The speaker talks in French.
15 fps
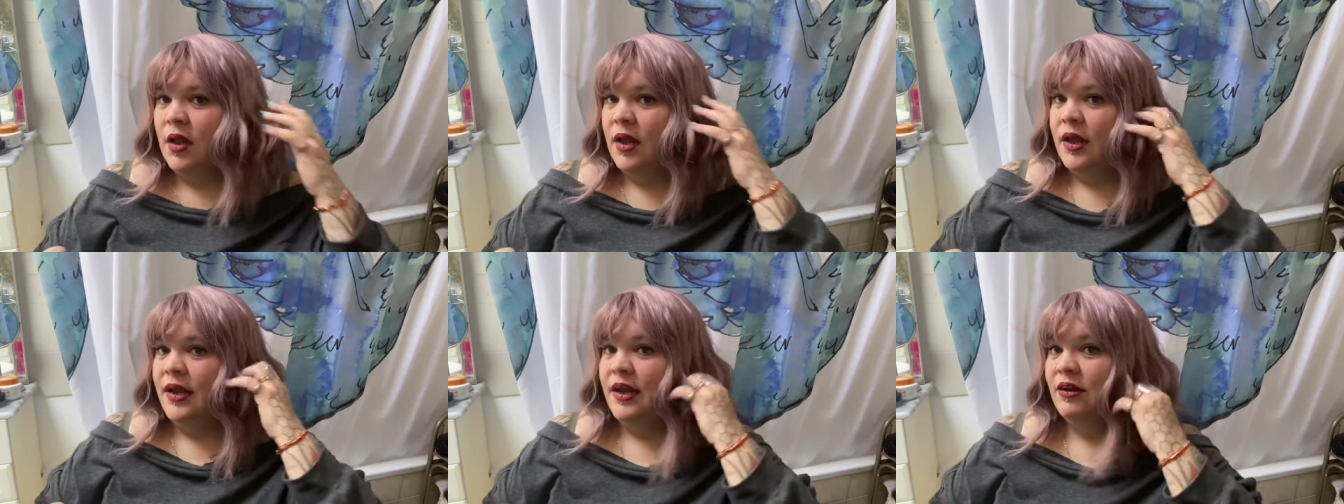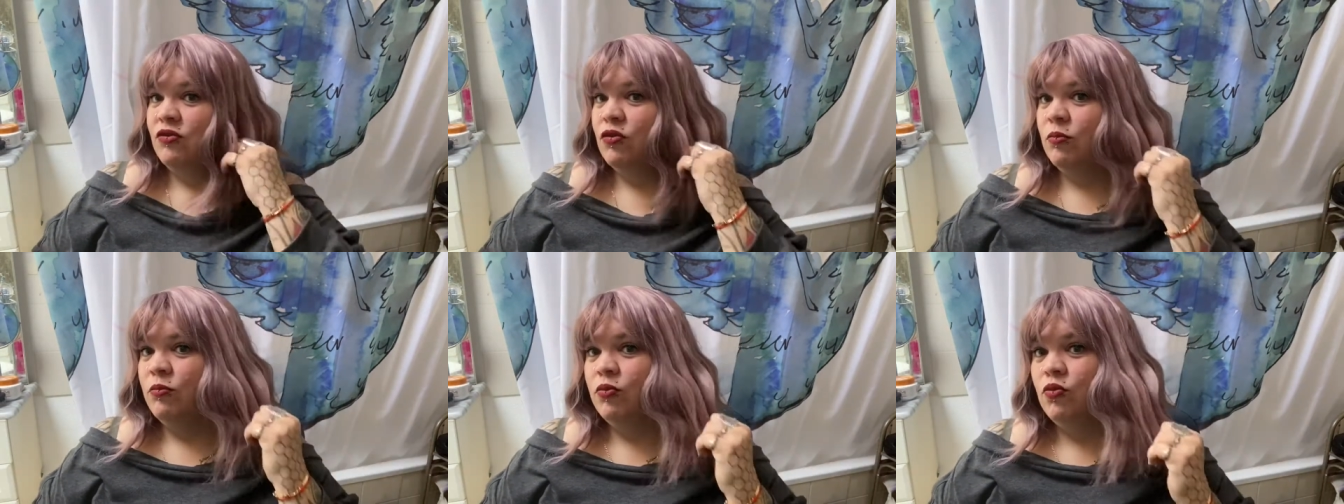Et elles
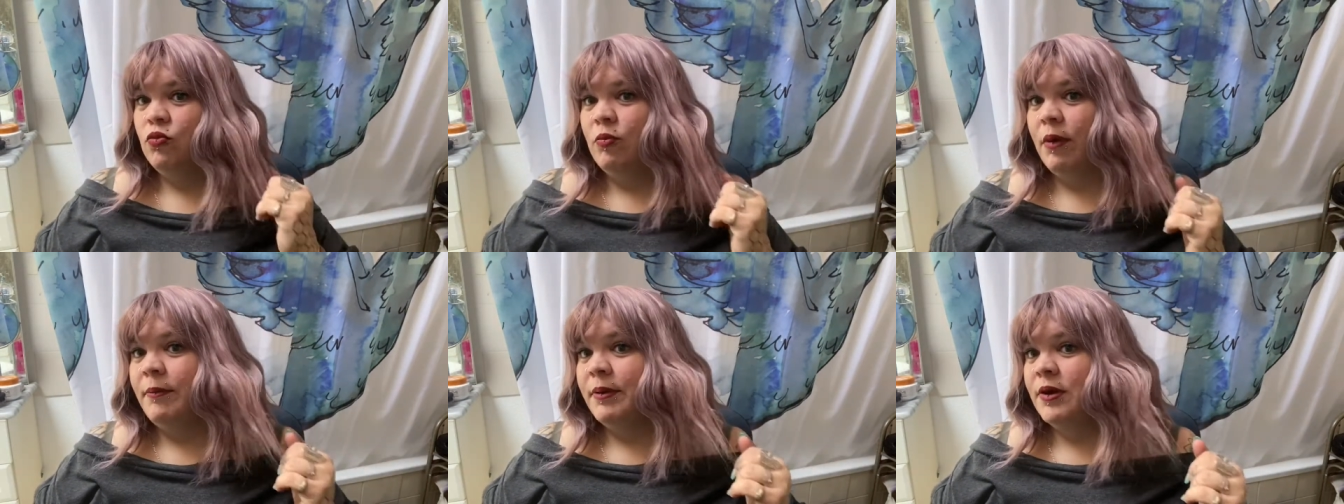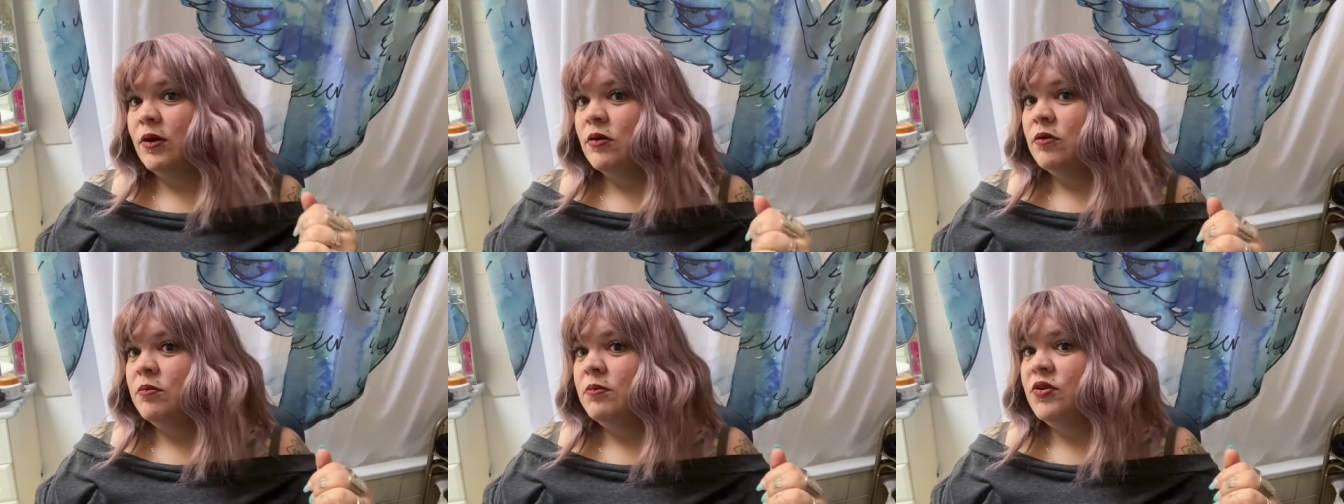seront beaucoup moins
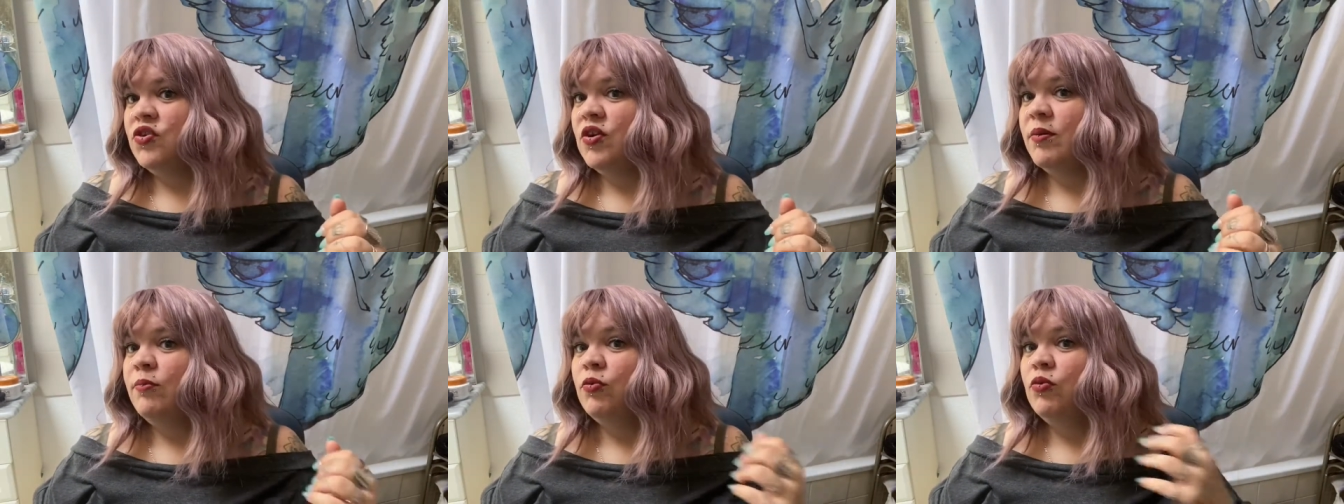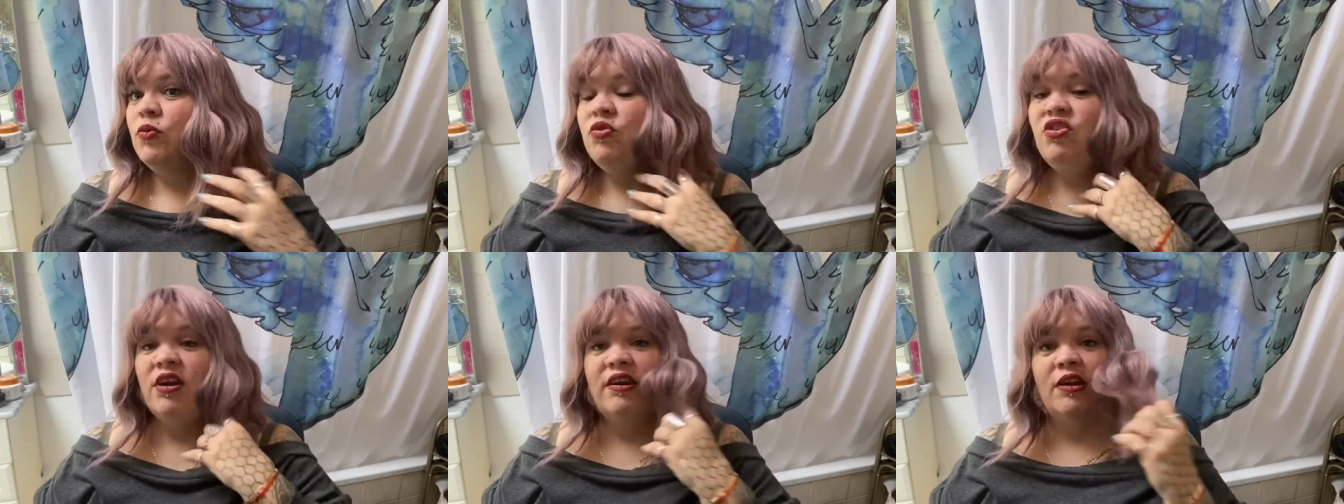brillantes, mais j'aime beaucoup,
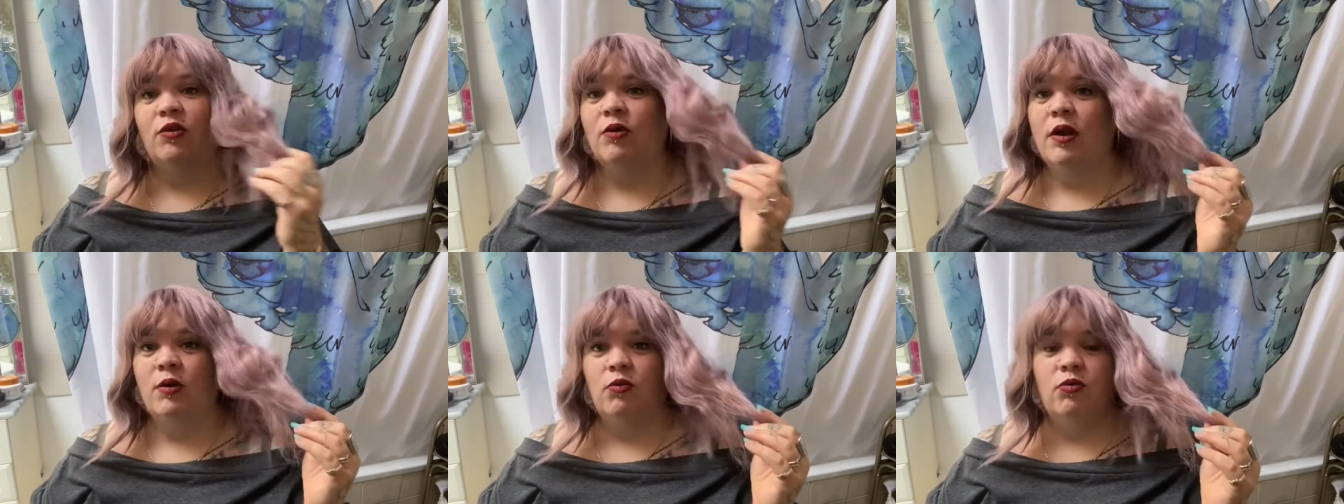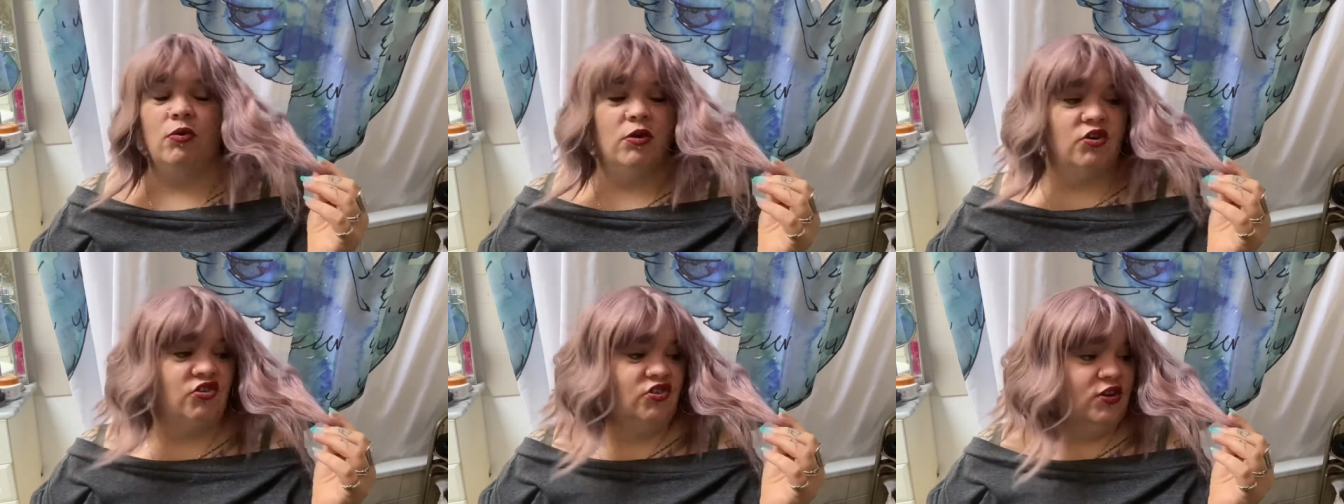j'adore la
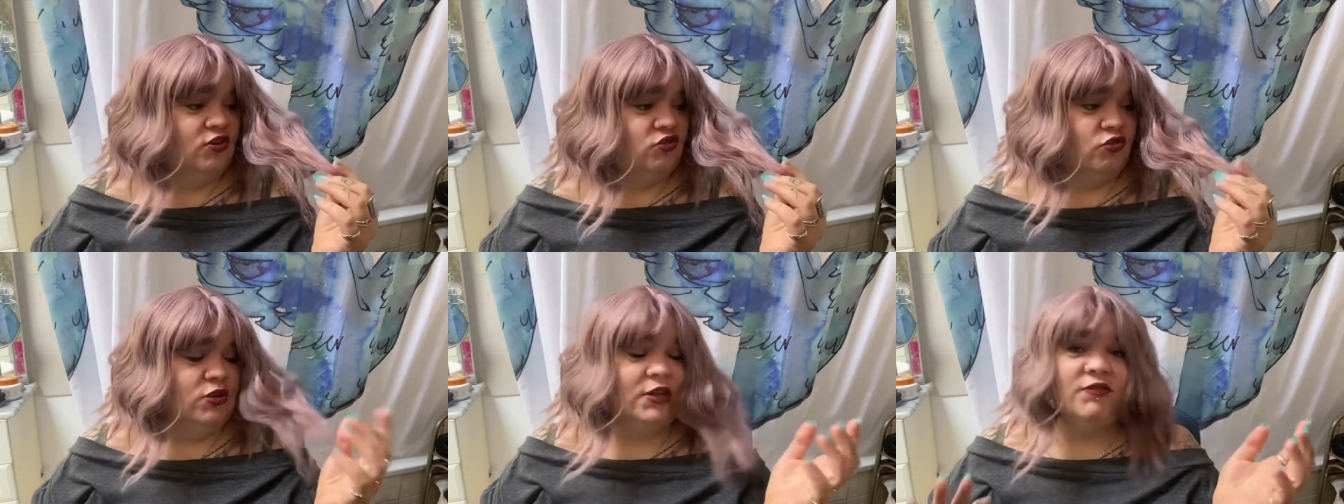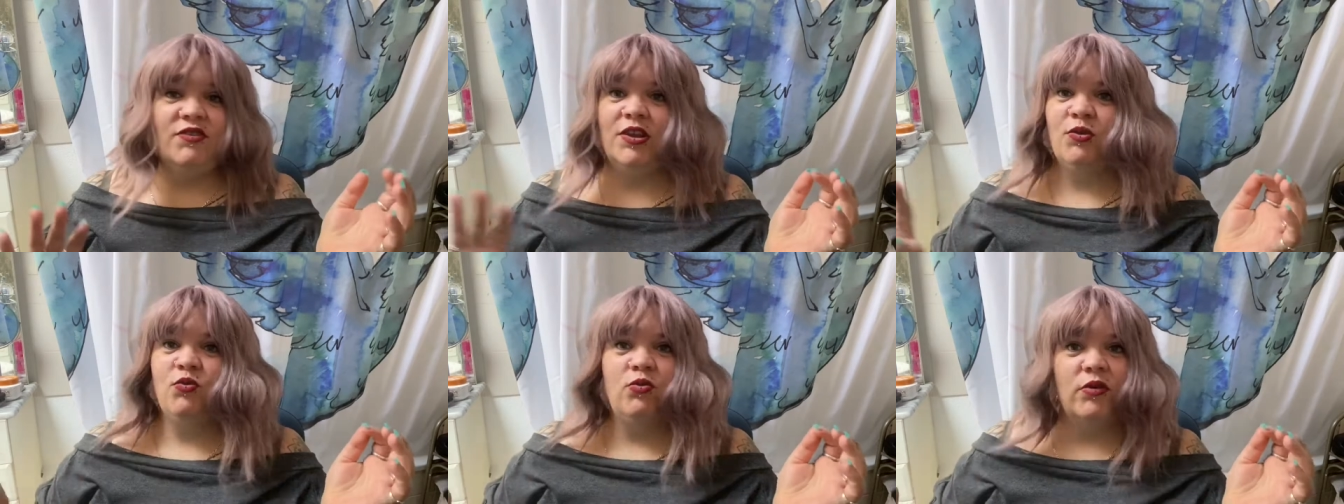couleur. Je, kiffe
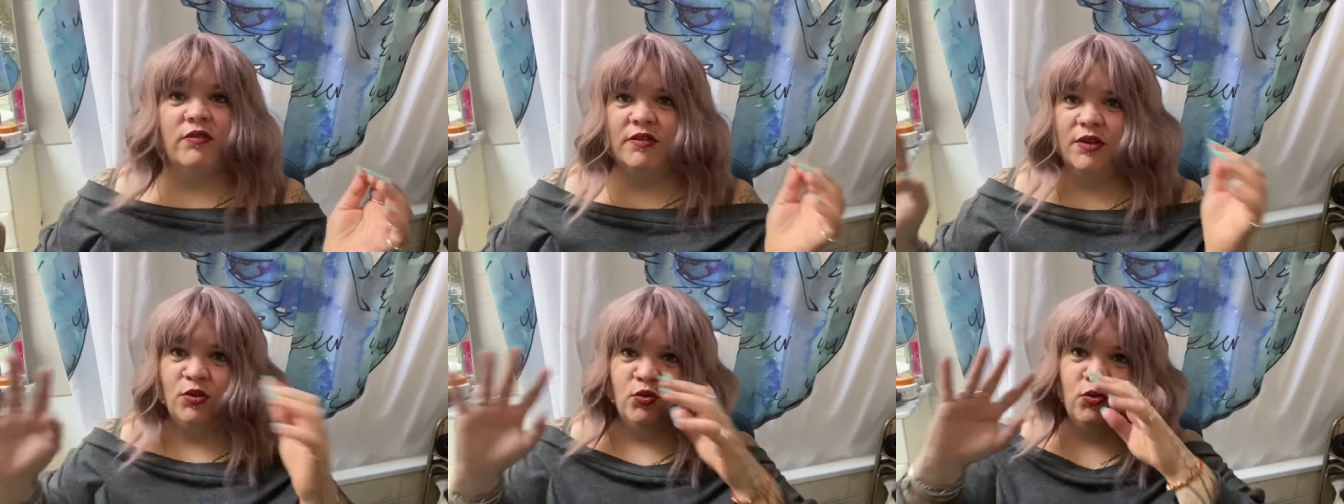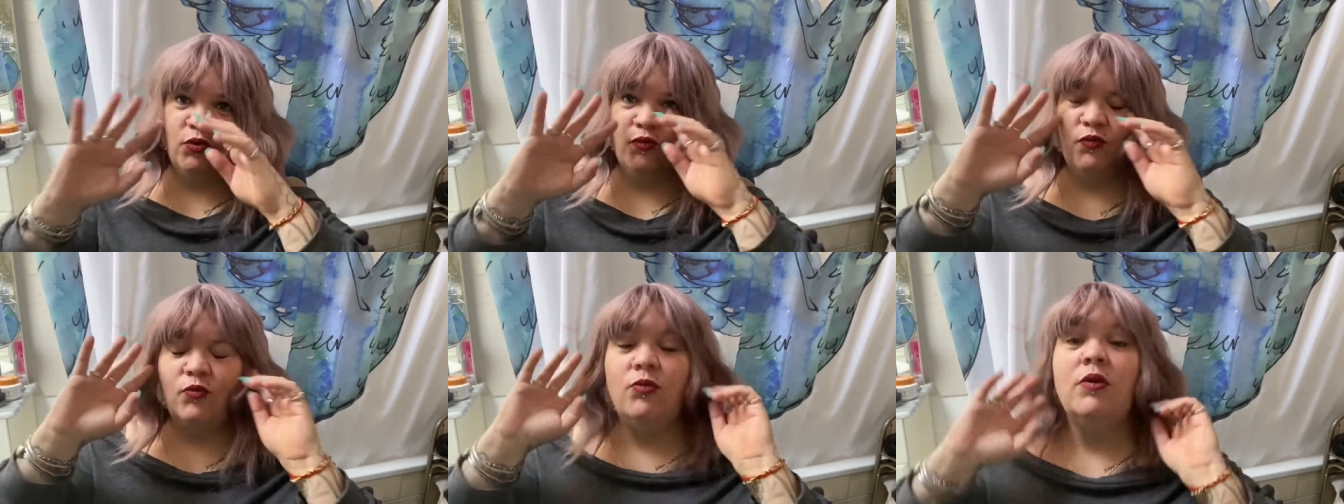cette couleur, c'est un truc de
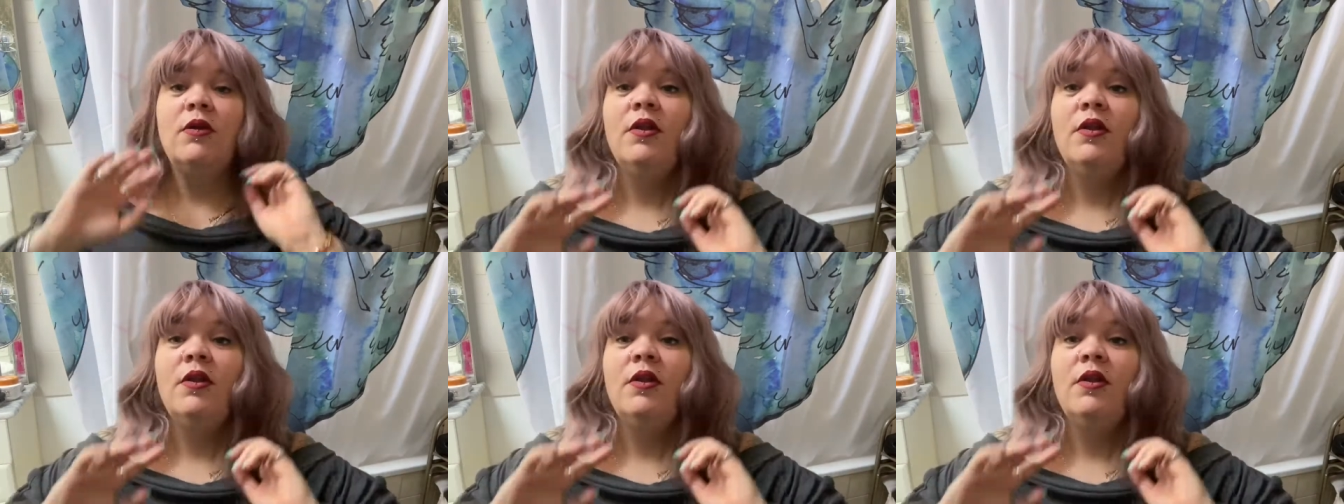fou.